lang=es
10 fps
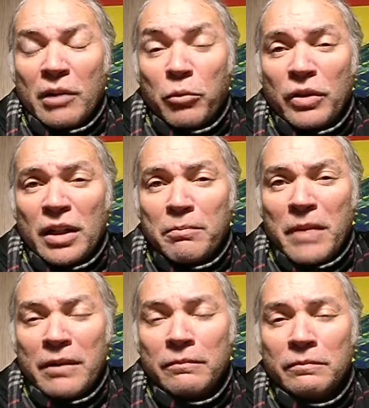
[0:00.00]
poder
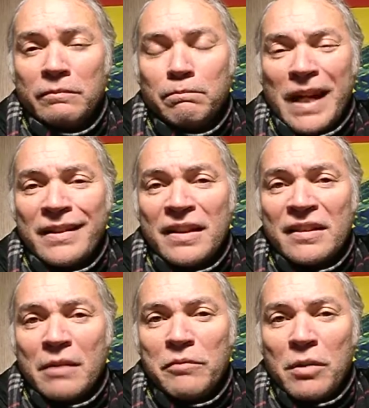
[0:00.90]
van más de
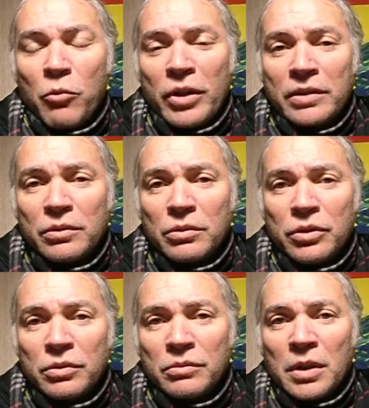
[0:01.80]
100.000
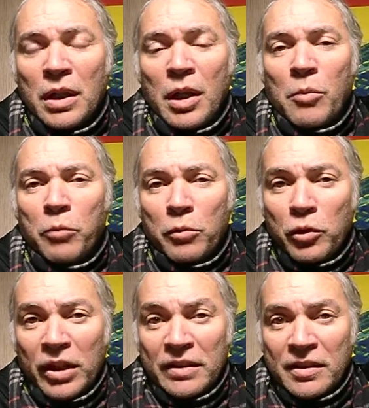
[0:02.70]
muertos por
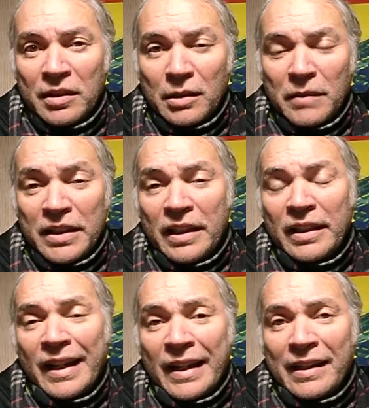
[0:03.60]
violencia. Y que
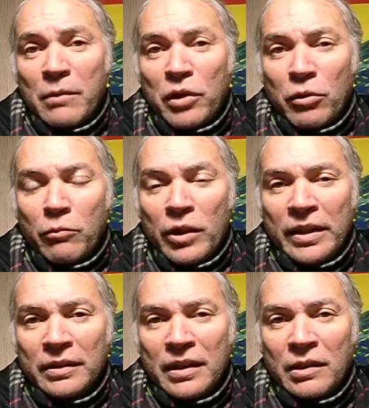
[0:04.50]
Caracas, bueno,
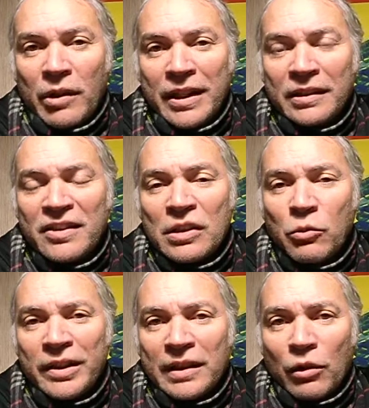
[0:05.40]
mueren de 40 a
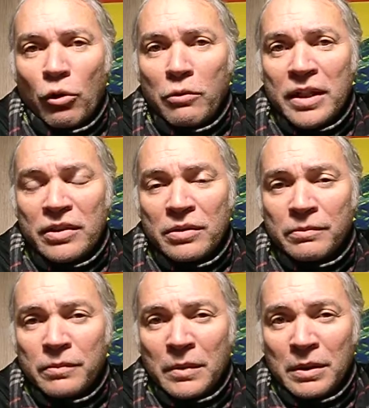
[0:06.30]
50 jóvenes
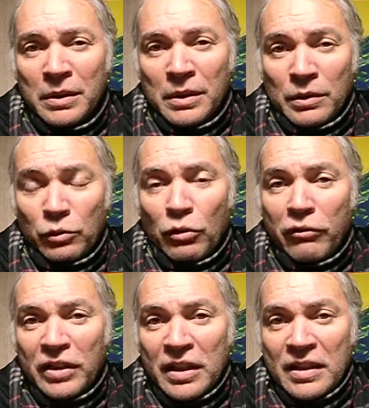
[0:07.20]
todos los
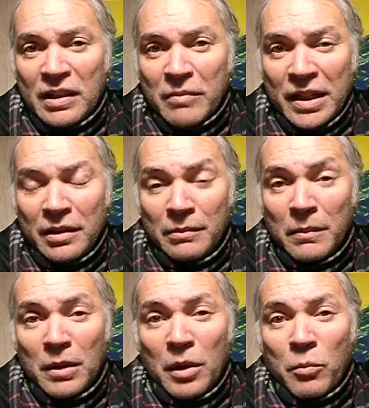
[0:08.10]
fines de semana
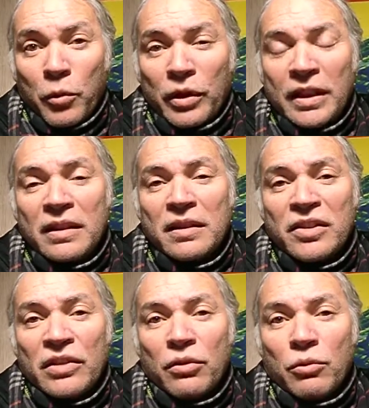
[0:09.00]
porque este
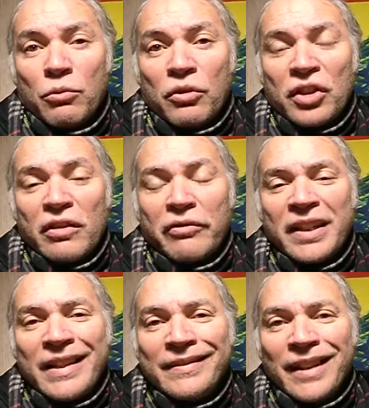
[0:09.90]
señor Hugo Chávez
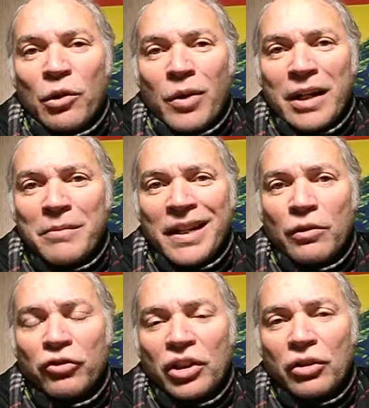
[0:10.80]
Frías entregó armas a
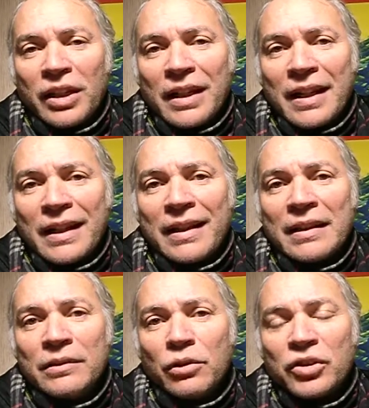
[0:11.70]
los cerros de Caracas y
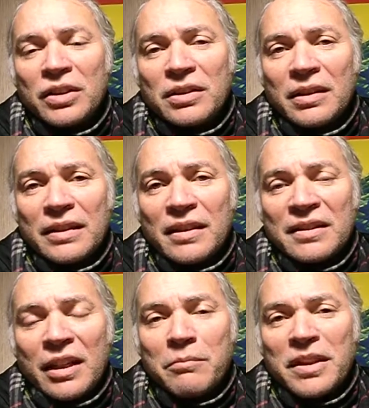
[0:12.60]
entonces estas
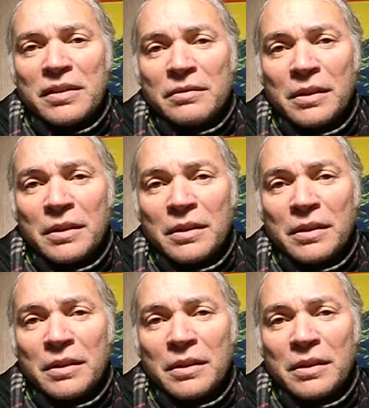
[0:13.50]
armas